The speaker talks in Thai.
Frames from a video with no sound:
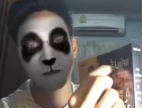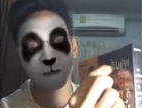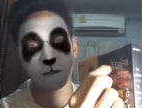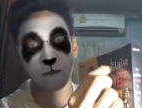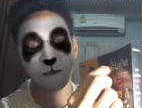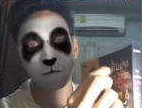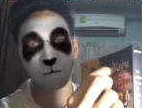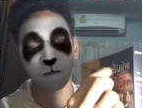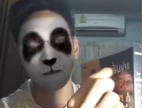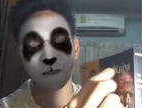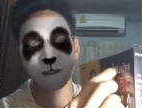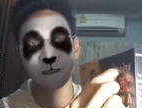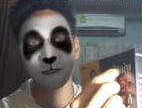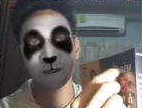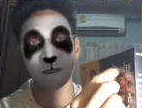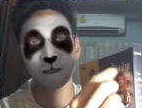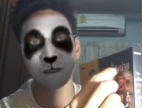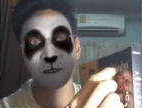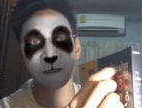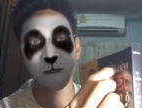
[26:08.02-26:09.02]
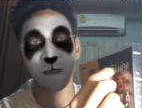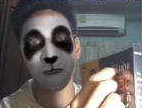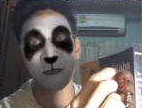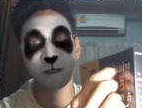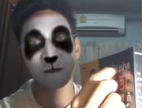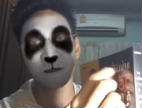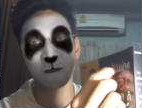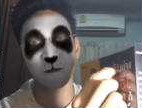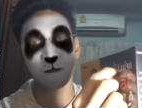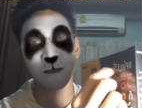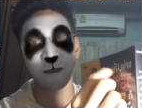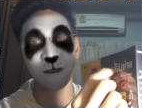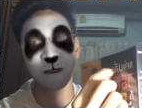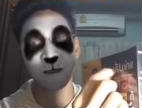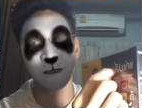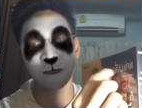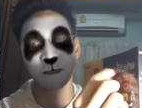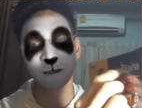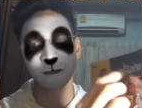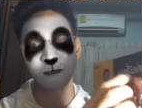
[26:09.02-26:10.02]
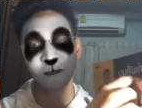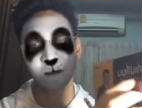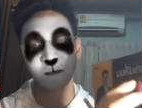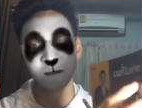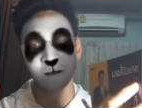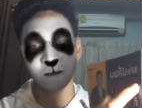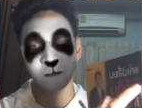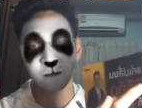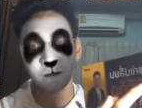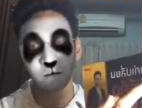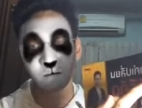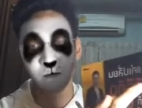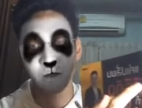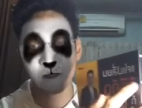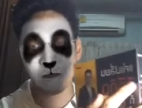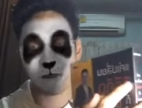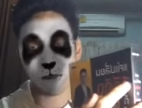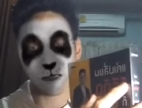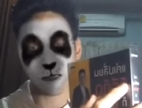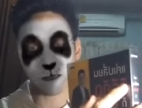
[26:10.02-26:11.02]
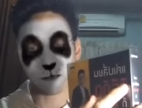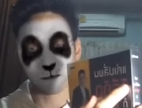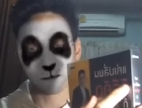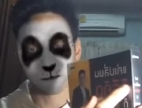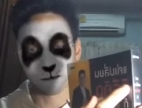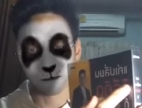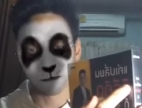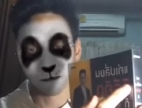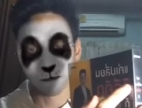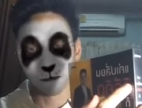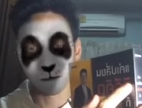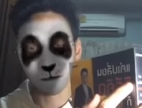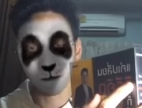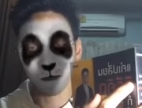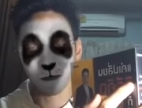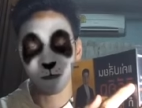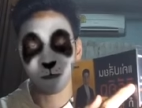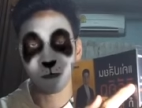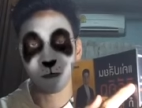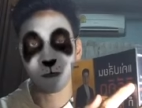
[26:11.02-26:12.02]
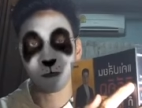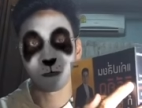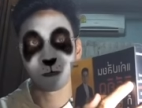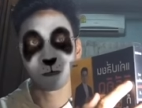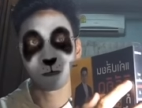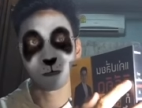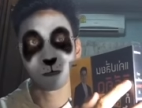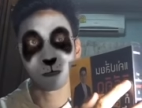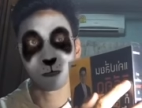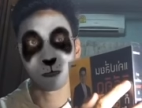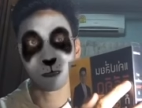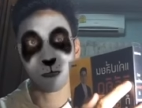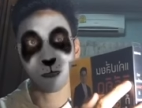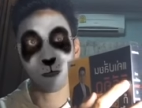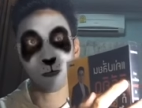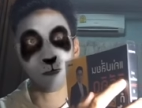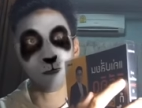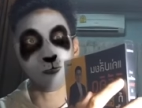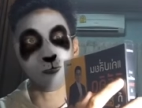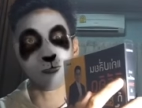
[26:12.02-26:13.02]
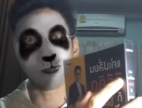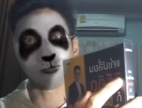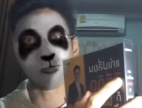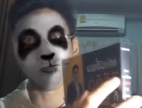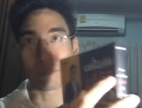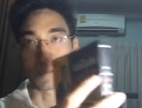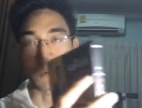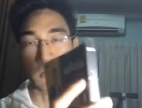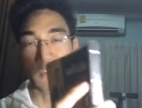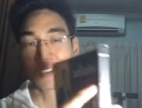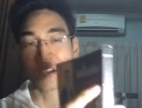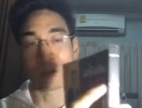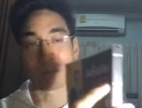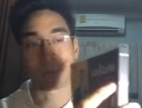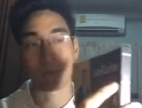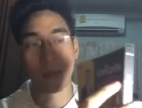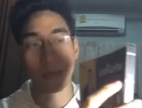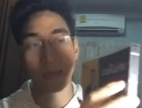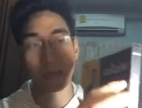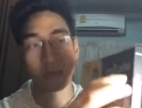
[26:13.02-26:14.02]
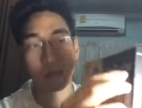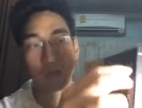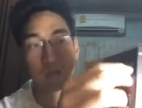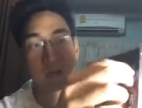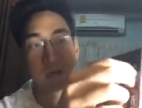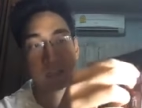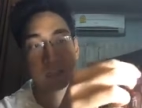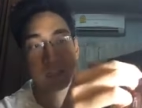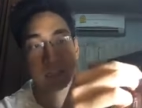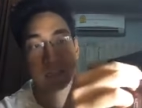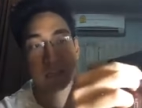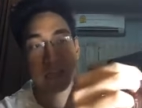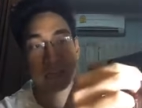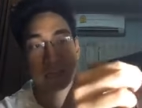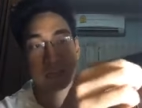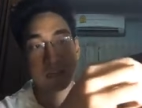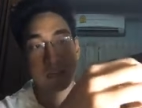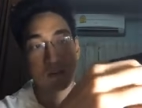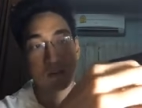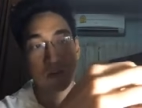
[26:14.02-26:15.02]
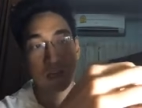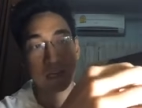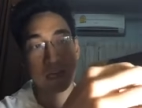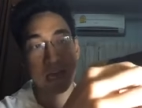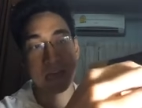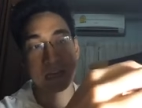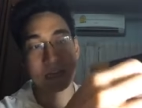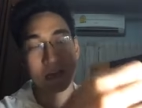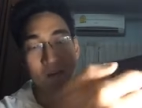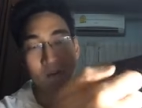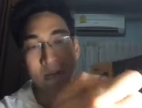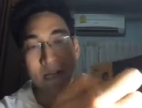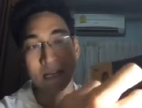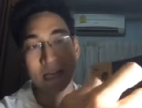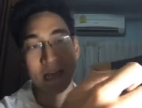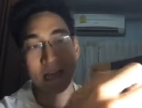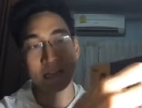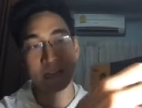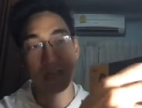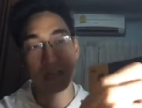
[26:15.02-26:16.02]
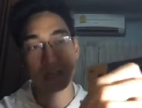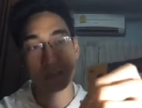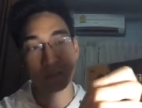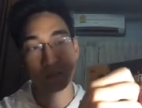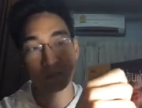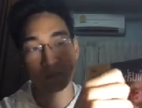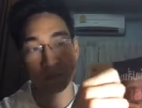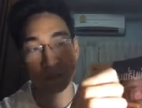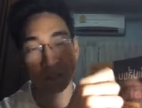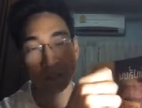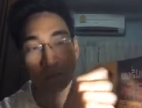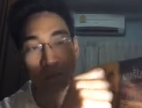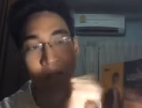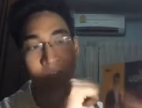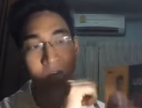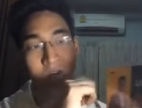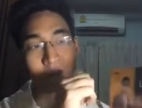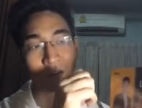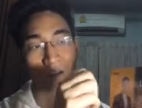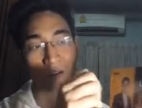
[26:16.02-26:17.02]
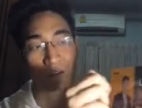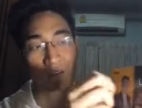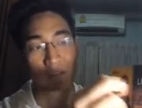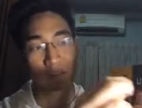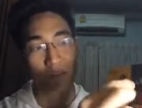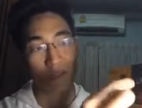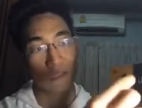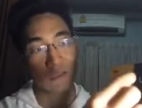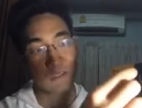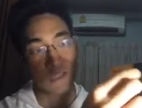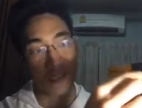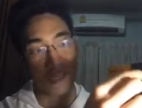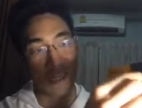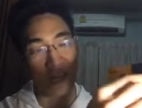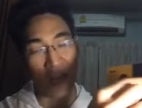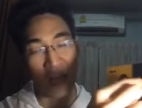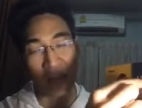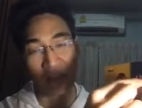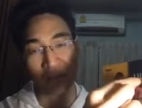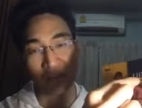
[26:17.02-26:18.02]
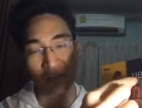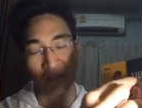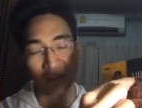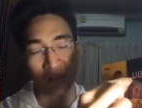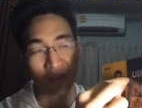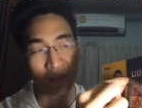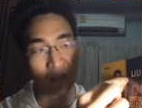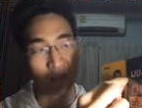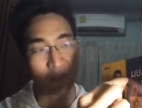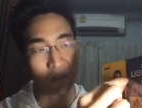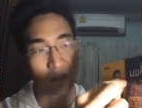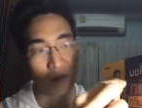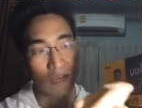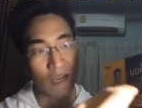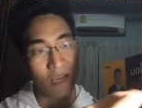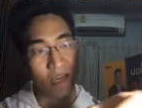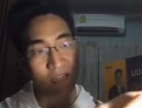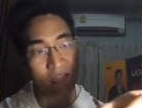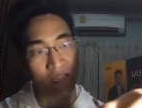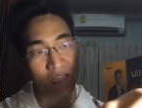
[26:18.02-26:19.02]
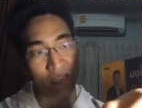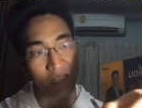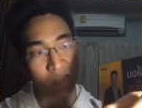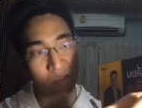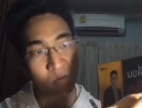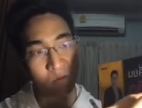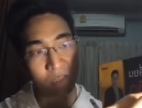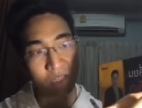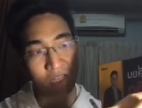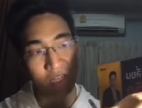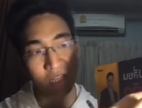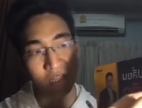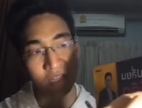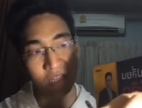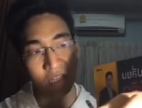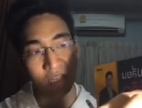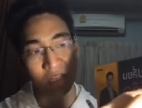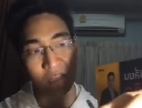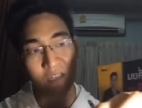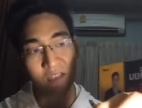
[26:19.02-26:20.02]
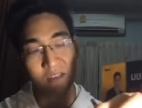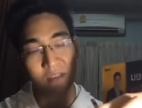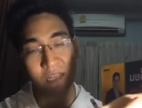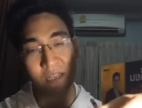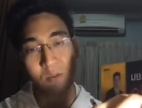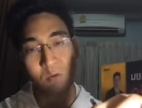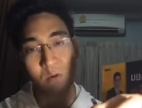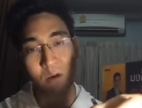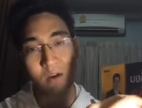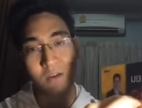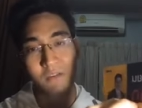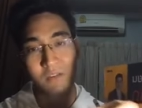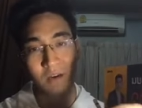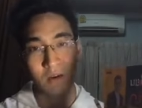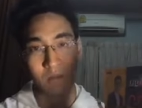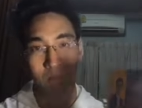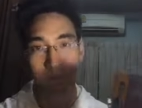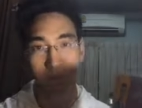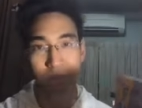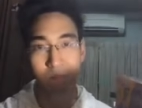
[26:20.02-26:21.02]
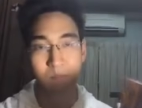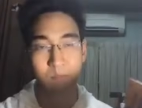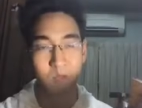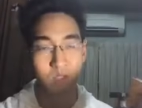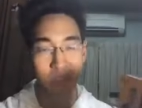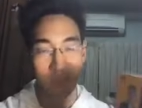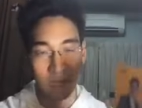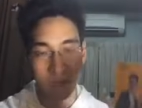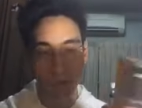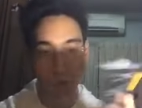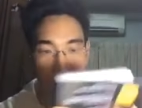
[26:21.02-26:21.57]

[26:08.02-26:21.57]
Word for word: นะครับ อย่างเช่นหนึ่งหนึ่งไอสองห้าอย่างเงี้ย แล้วเวลาพอเขาเก็บข้อสอบไป เขาก็จะตัดเอากระดาษ เอากันไกตัดตรงชื่อพี่ออก แล้วจะเขียนไอซีซีหนึ่งสองห้าเนี่ยในตัวนี้อีกที ในตัวข้อสอบ เพราะฉะนั้นค